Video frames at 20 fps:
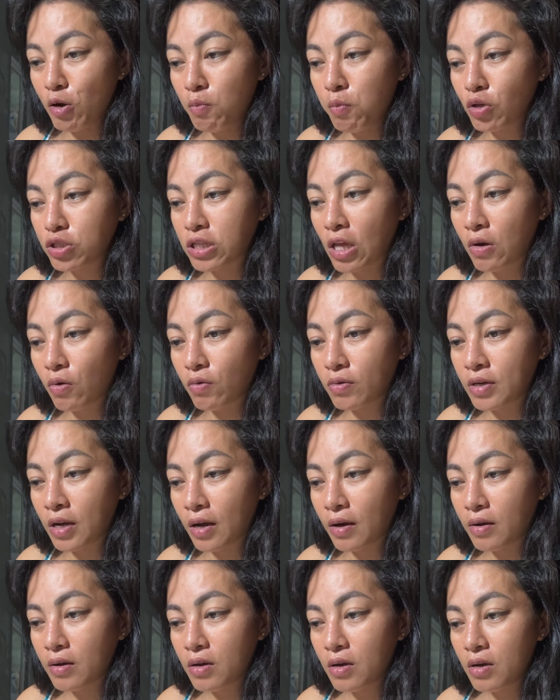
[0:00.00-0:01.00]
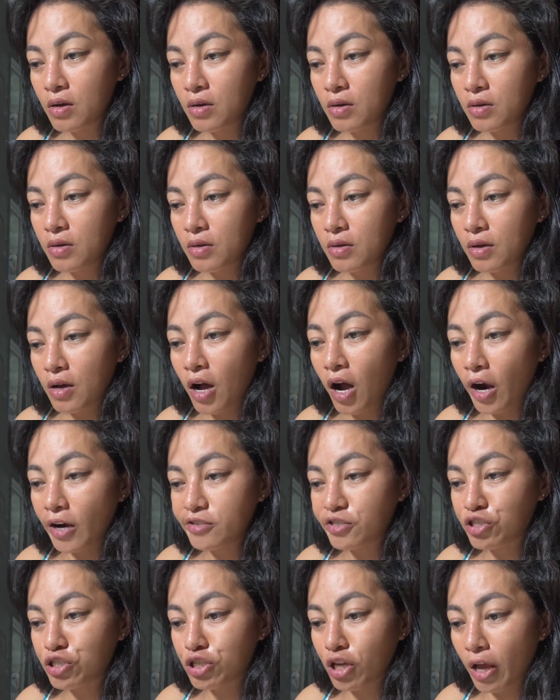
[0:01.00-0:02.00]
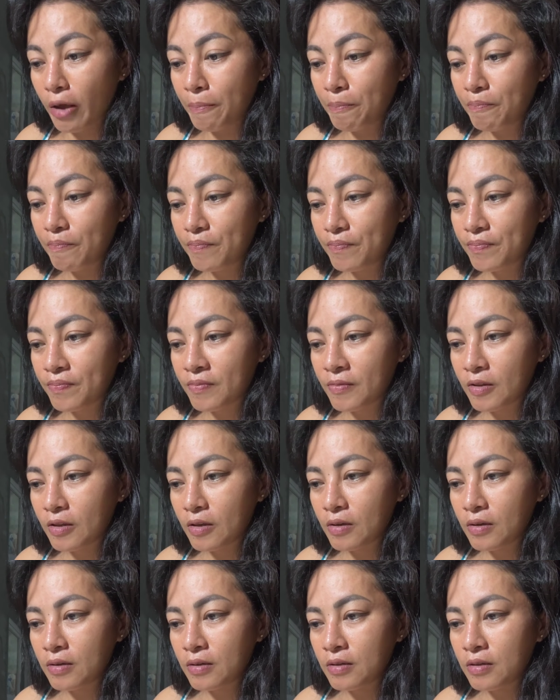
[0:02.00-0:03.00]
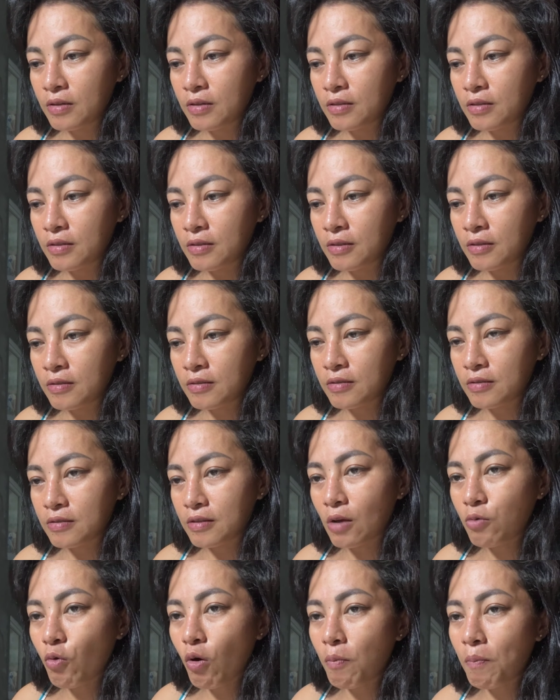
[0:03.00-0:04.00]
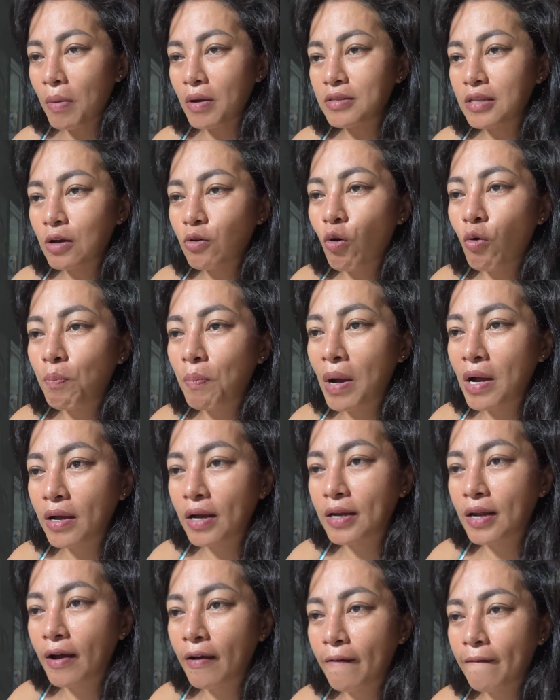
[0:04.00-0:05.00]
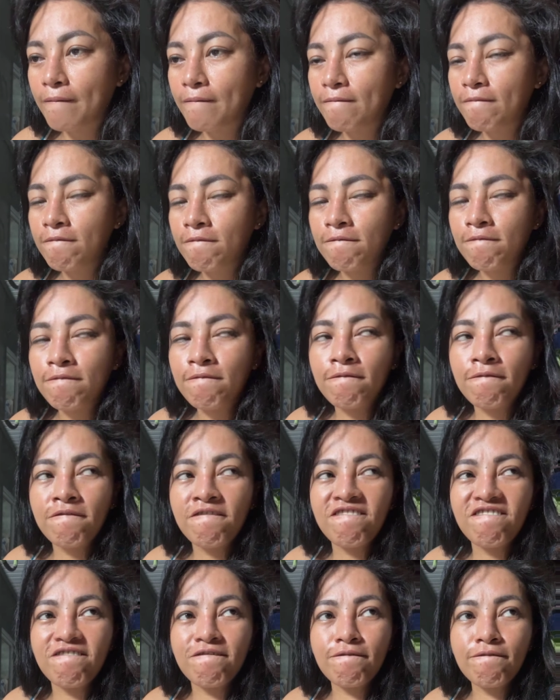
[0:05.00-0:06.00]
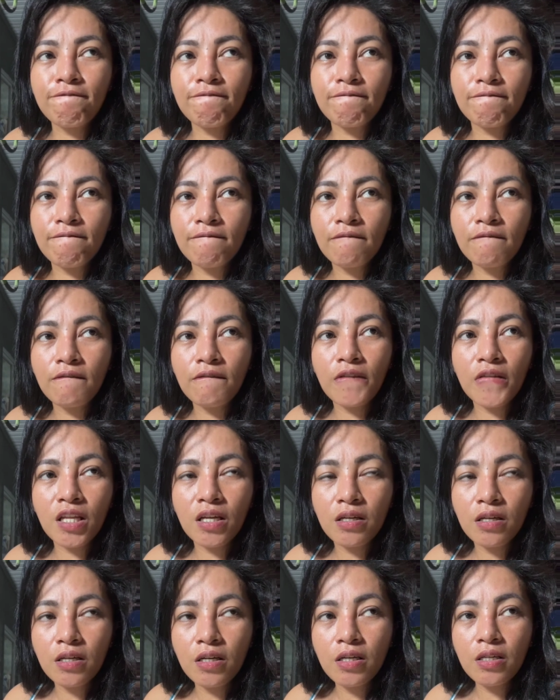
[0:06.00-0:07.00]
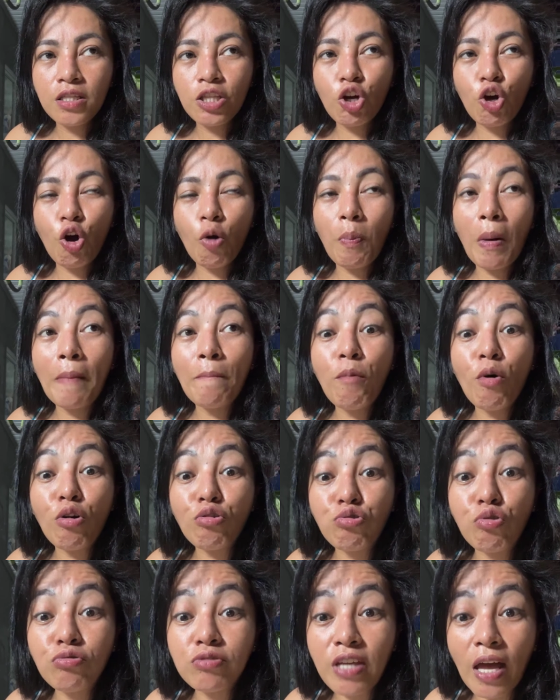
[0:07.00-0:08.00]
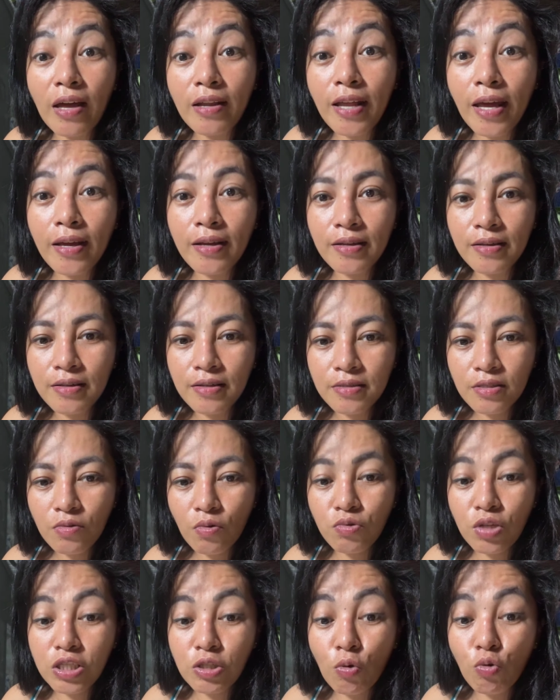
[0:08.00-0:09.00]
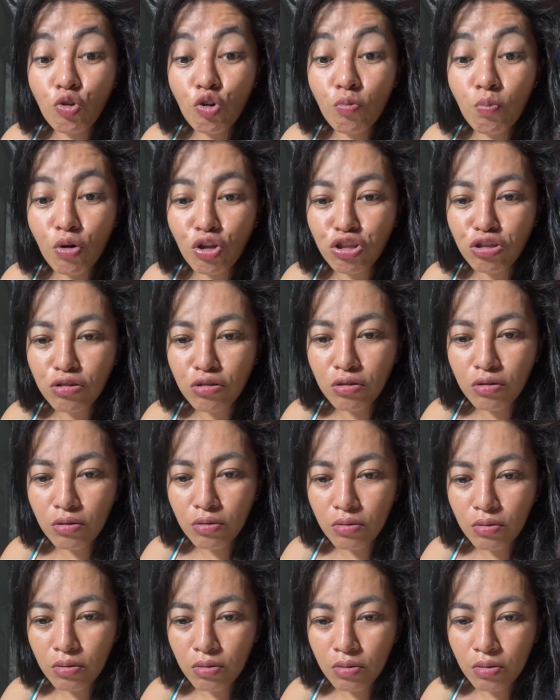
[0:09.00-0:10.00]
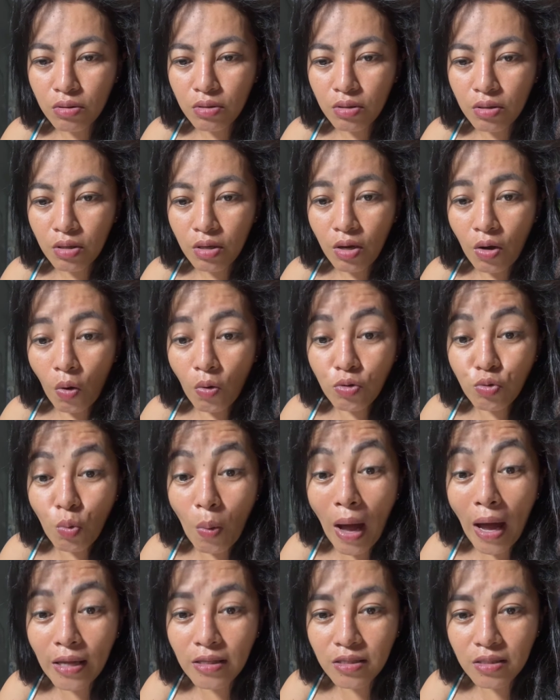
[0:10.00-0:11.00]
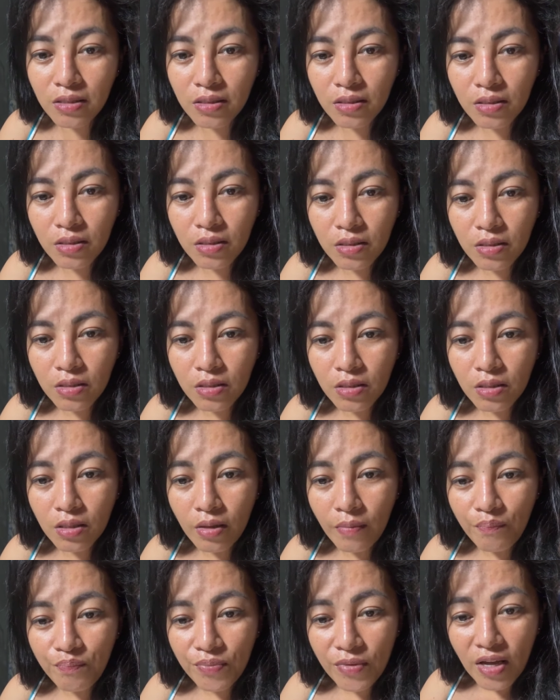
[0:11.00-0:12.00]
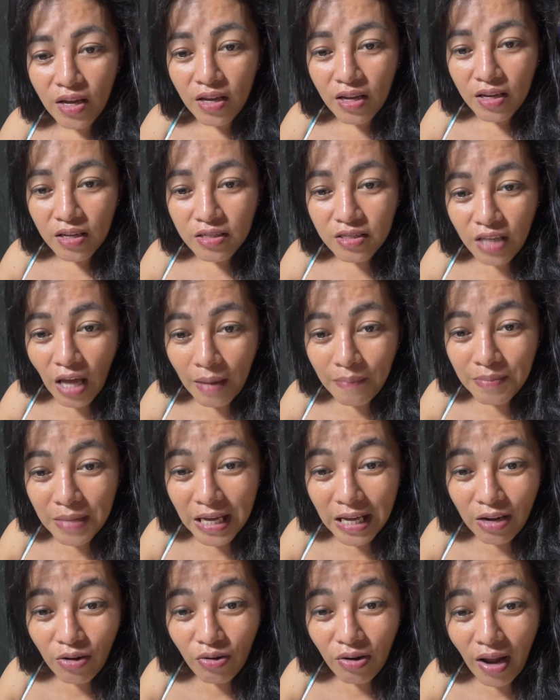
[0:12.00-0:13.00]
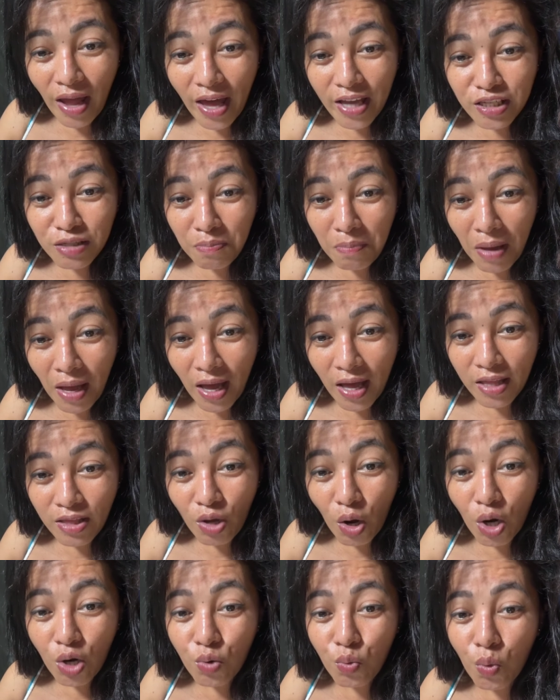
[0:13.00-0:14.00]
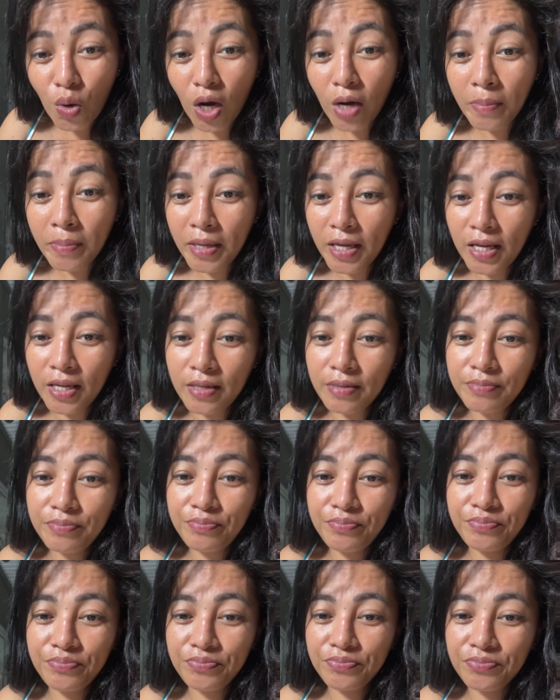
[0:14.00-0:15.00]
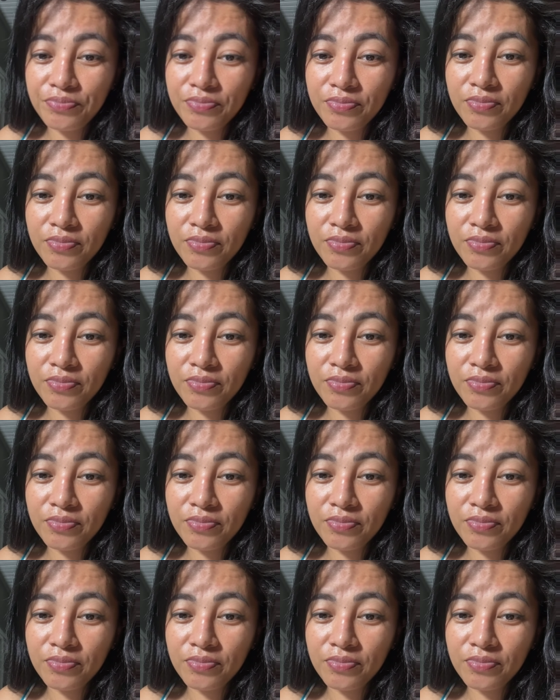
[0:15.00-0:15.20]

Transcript: lubot ako na heart shape. Dako pag, dako pang kanang ng Hmm. Dago pang bukton sa iring. Punta sa kong lubot. On oh, what? Some Nilo likes men or women.